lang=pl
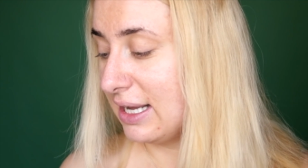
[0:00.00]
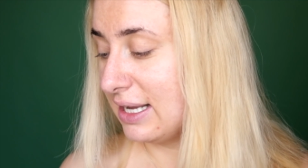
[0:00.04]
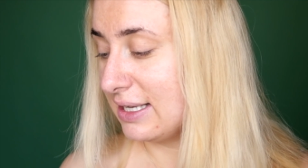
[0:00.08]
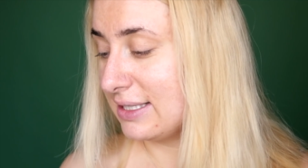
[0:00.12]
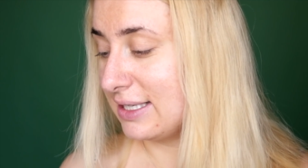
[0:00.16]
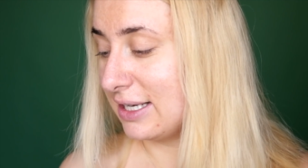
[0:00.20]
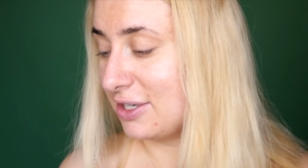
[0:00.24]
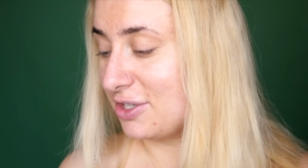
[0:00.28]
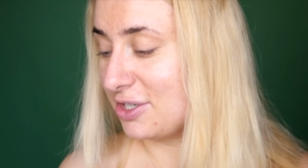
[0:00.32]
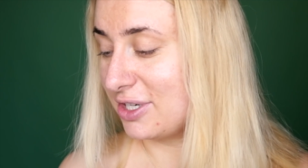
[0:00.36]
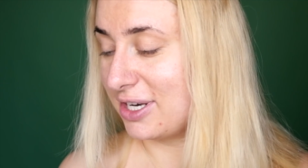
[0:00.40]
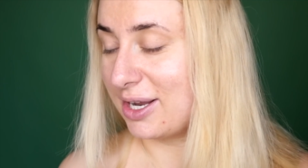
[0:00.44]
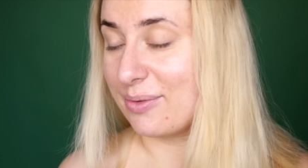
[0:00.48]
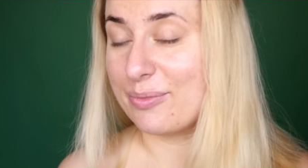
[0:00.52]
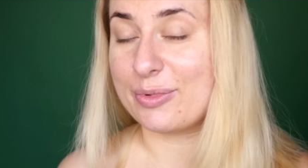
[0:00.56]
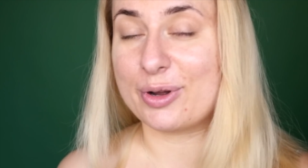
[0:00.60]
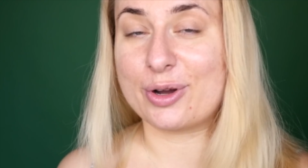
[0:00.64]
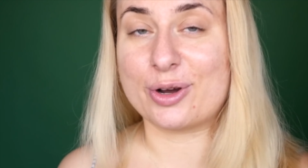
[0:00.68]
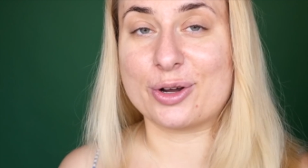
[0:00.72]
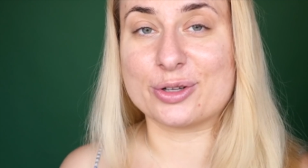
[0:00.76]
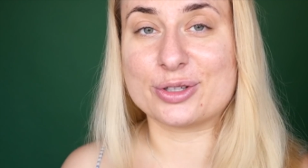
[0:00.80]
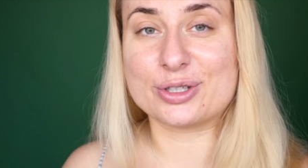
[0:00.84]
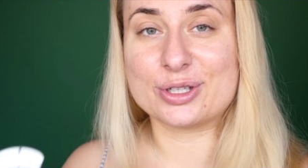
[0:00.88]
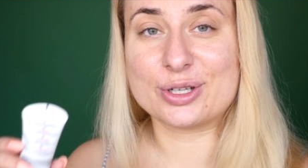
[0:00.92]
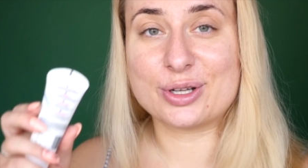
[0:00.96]

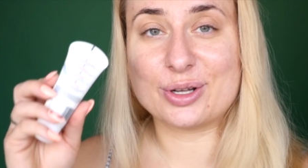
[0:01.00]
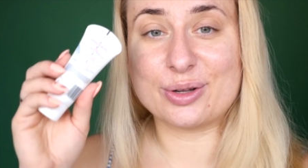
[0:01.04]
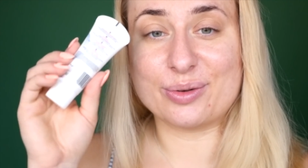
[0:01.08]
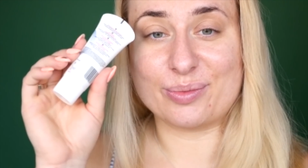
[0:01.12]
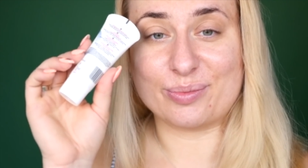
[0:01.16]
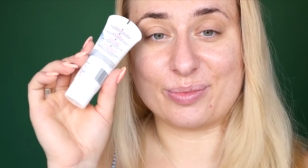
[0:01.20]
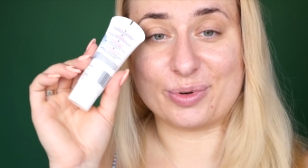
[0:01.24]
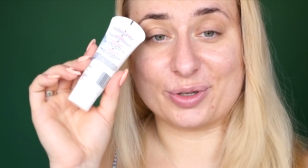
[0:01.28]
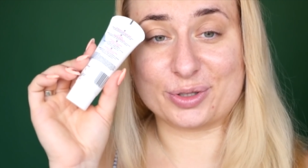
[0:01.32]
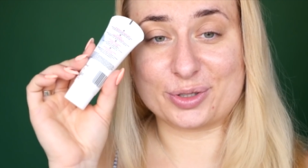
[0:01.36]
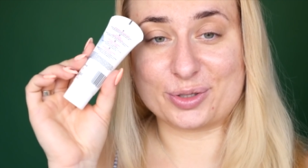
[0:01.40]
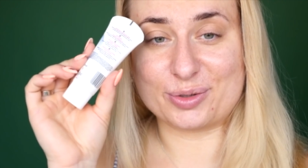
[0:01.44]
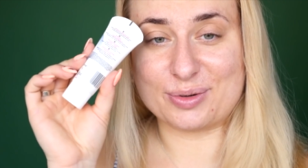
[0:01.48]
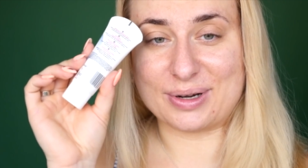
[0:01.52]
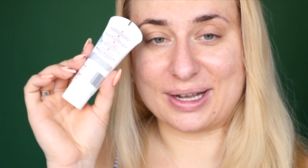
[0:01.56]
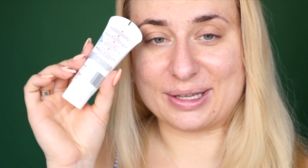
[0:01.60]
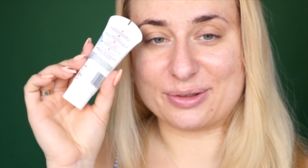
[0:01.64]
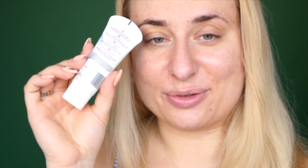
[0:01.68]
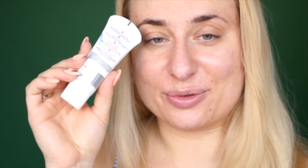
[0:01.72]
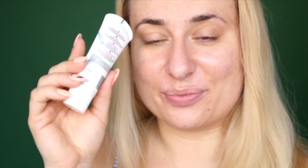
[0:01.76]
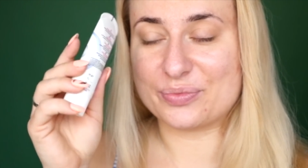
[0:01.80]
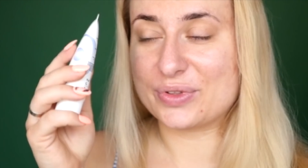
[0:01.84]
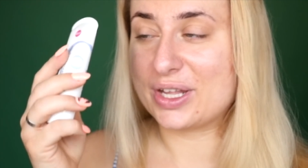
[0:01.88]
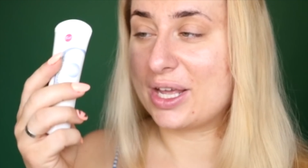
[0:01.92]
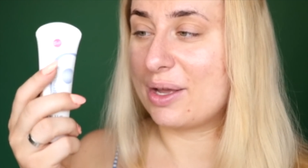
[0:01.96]
Zaczynamy od
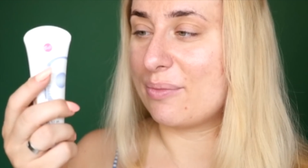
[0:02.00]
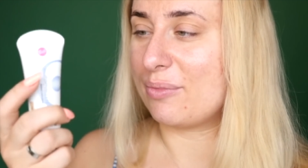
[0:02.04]
podkładu.